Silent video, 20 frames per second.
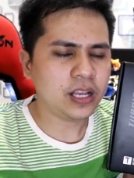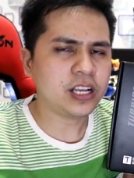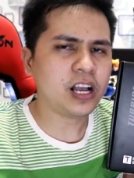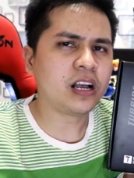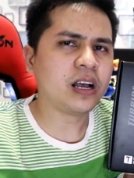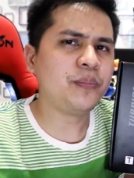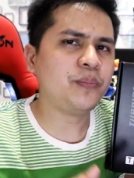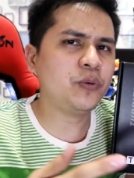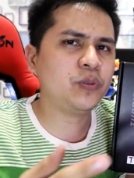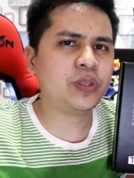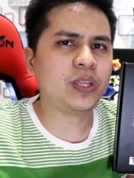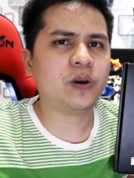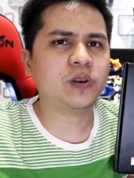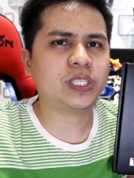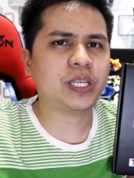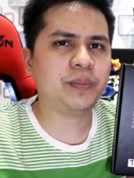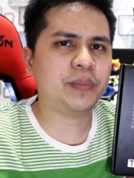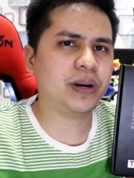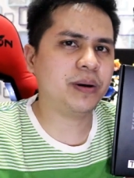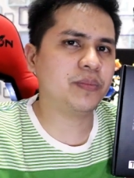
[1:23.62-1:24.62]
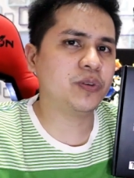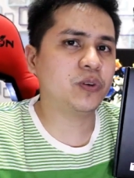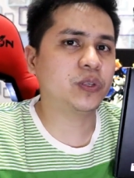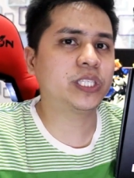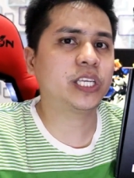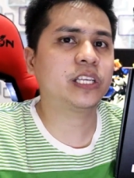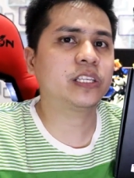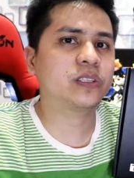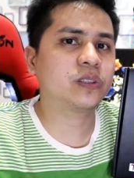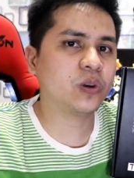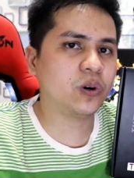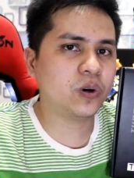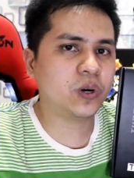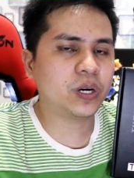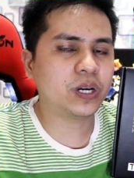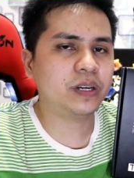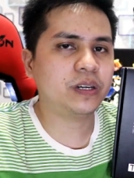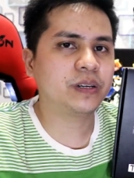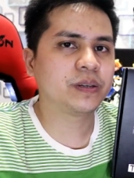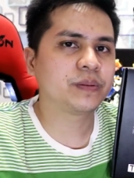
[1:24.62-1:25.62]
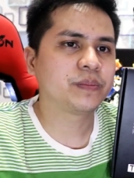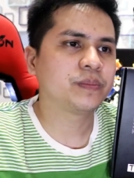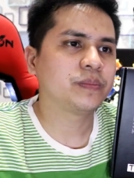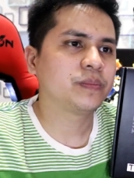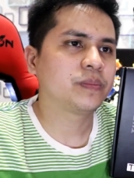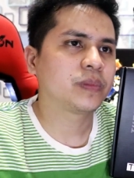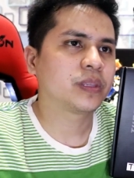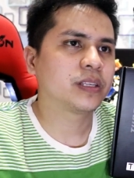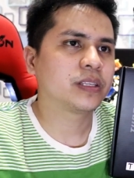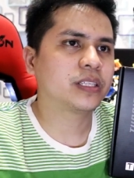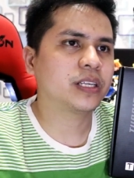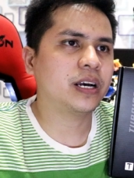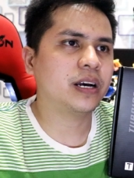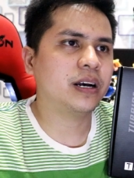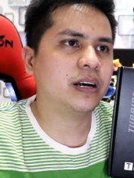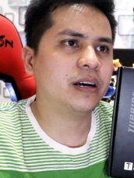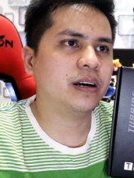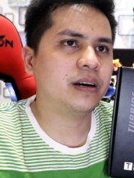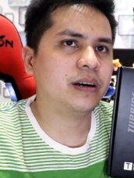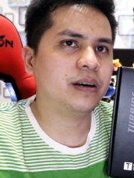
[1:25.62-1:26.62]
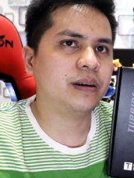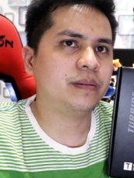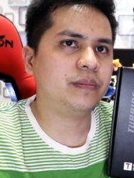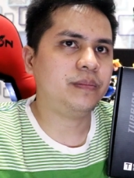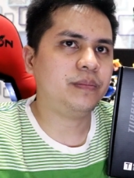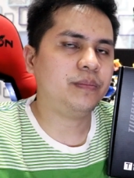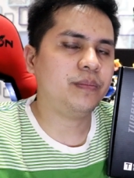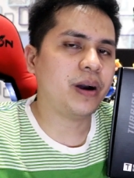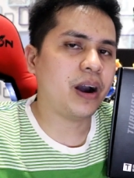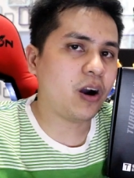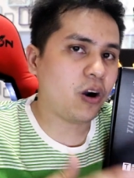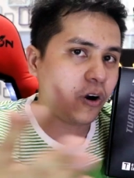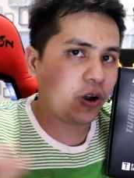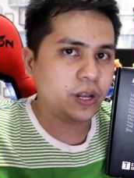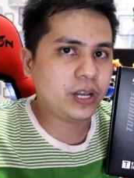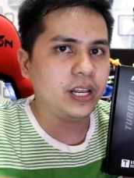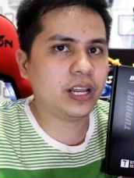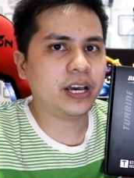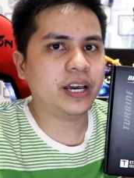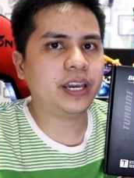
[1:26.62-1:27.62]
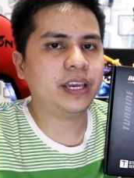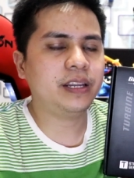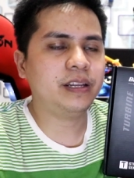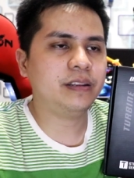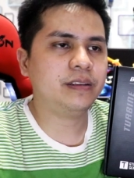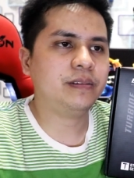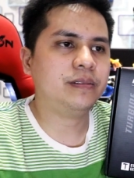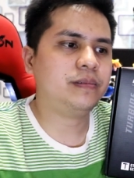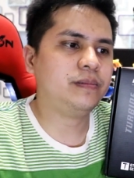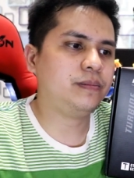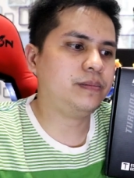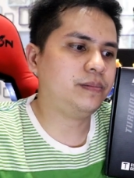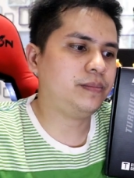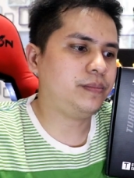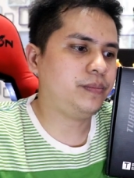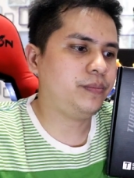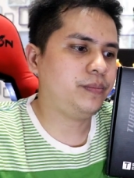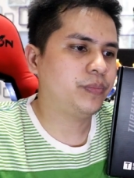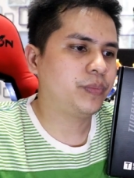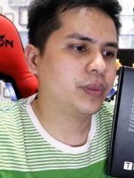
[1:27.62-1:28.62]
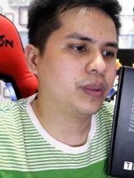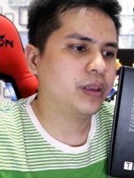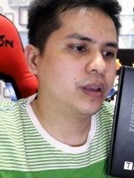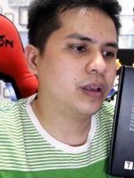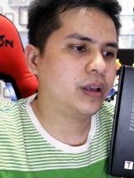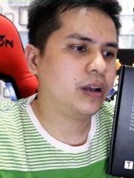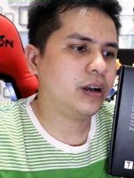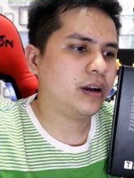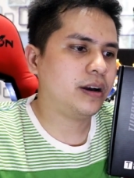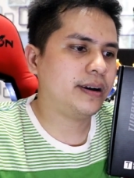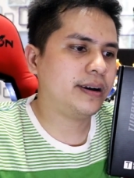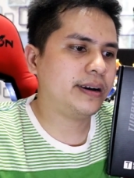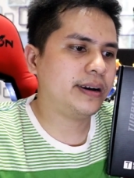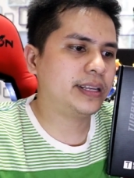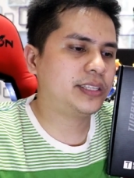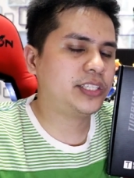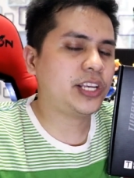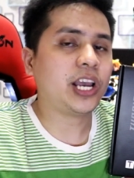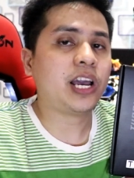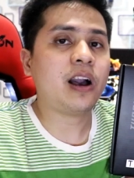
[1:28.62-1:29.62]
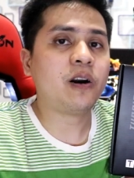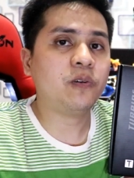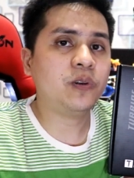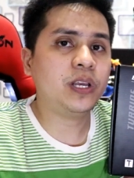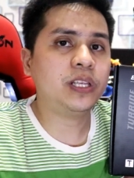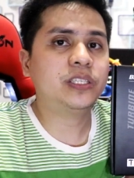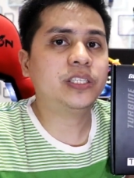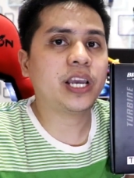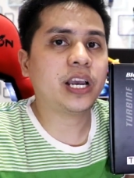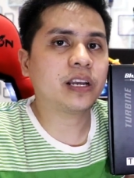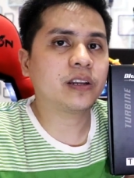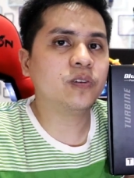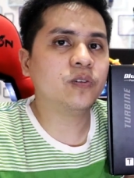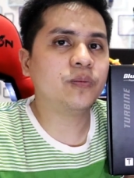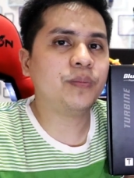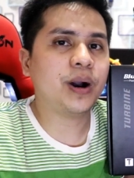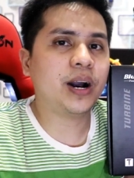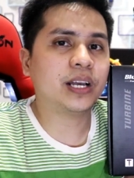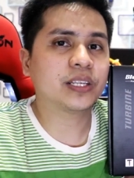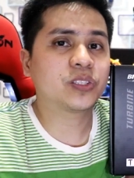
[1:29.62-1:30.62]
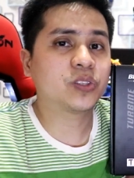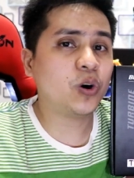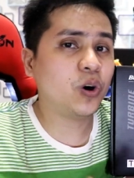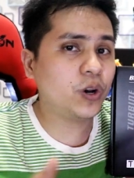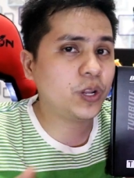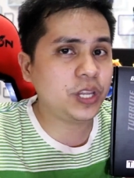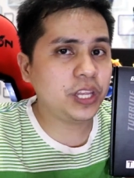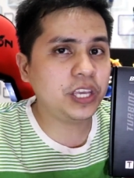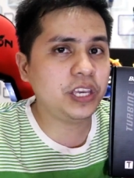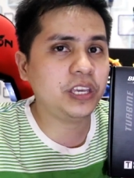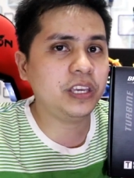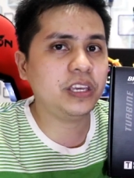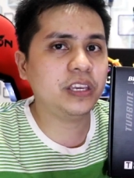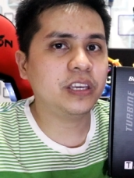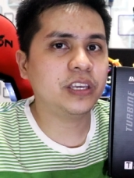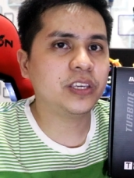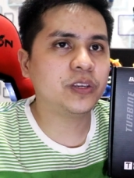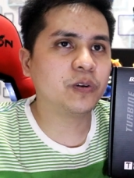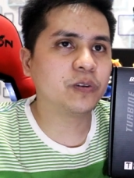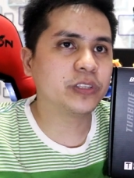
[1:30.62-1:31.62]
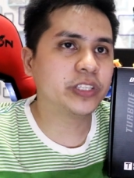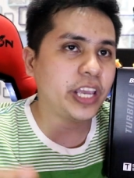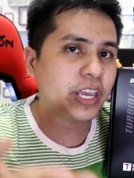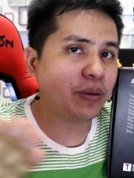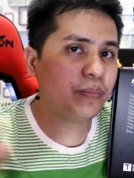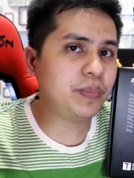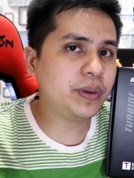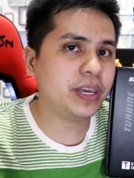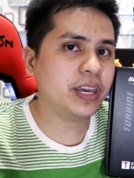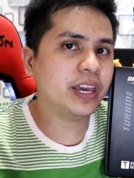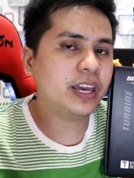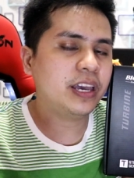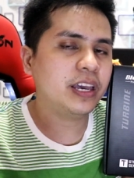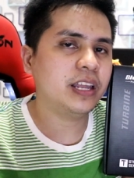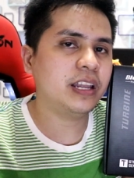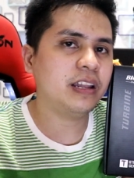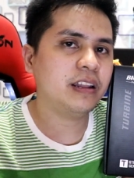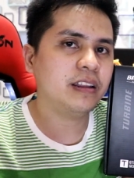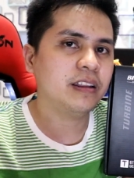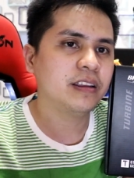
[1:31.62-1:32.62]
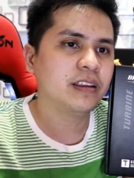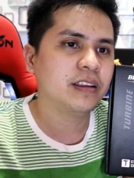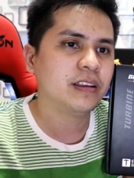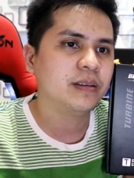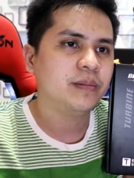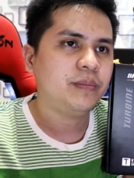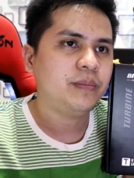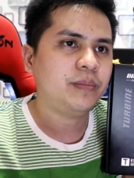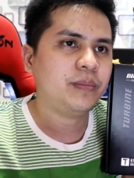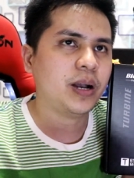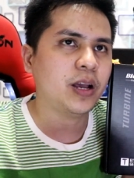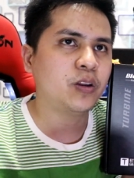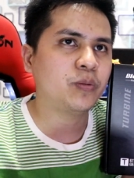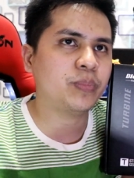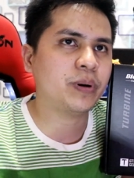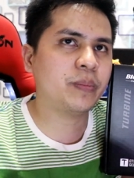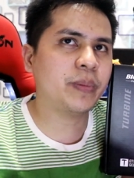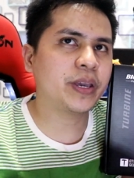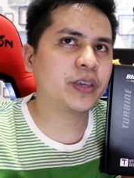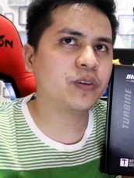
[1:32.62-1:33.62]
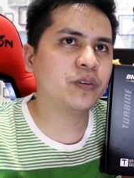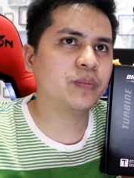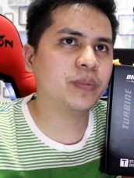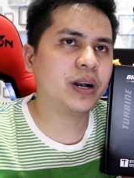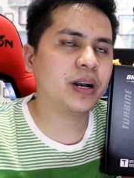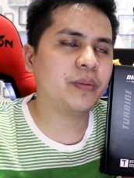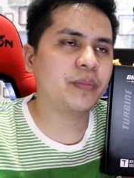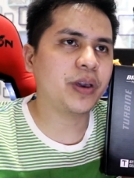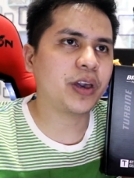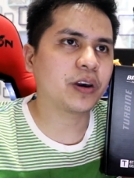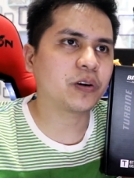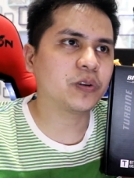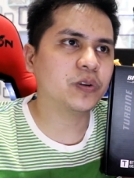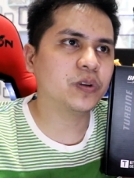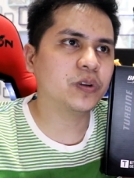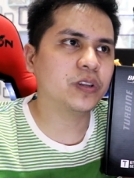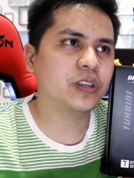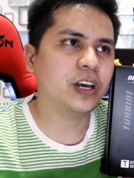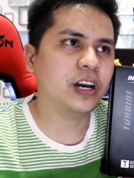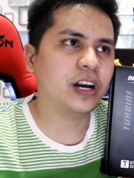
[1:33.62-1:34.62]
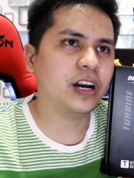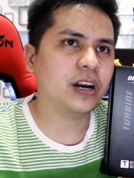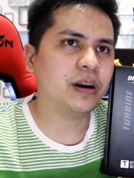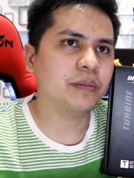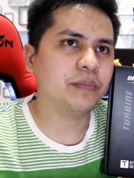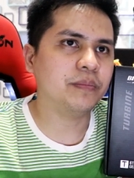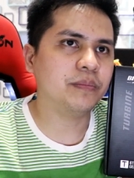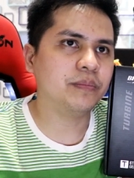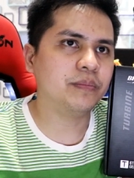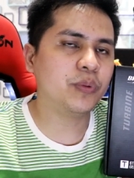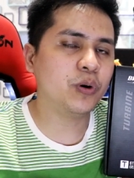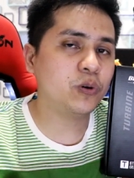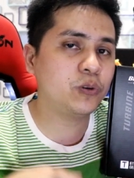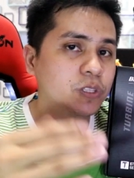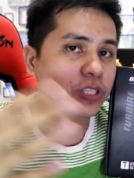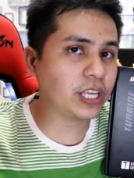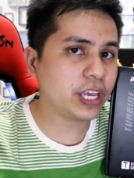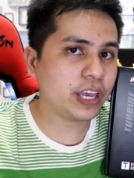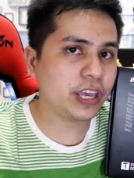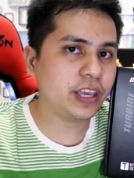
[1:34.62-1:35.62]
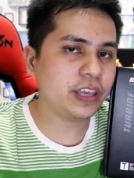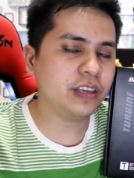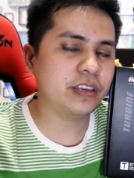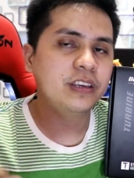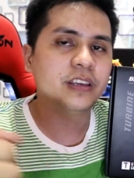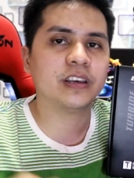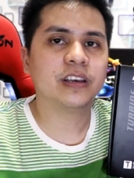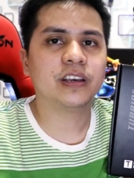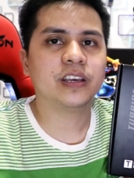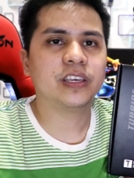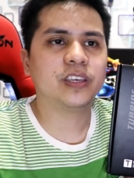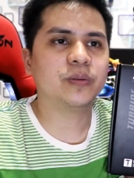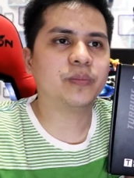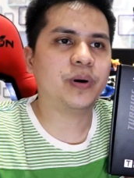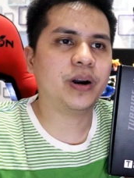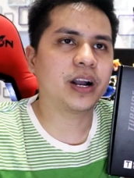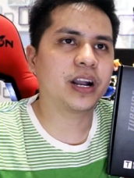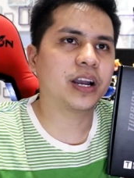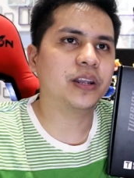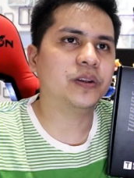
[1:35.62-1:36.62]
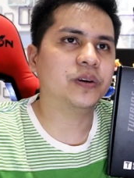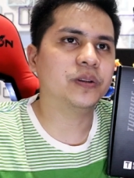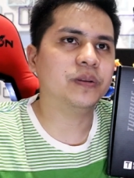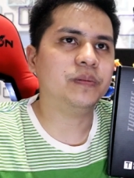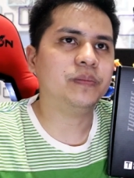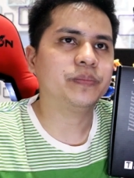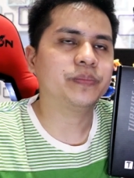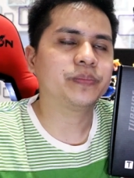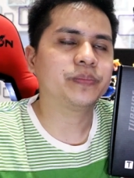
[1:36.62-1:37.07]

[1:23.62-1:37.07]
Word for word: kakapunta ko sa mga music store, sa mga online Ah, check ako ng check nung mga Sony, yung JBL, ano pa ba yung mga meron nun, uh, Bose, yung mga ganon.